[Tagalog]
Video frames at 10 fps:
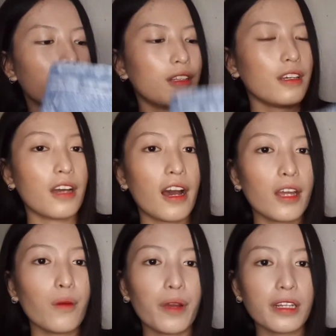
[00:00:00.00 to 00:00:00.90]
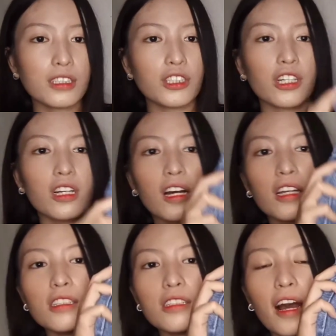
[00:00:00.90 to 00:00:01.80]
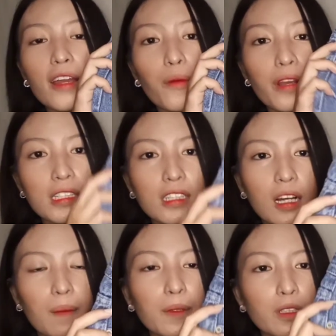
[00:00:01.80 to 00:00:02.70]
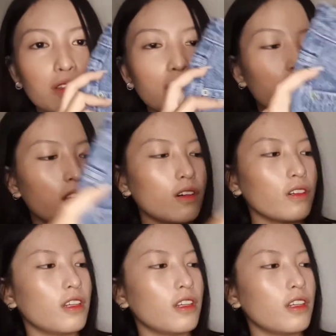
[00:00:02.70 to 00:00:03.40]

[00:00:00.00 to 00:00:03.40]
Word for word: Then, high waist siya guys. High waist, nagapusod na ko.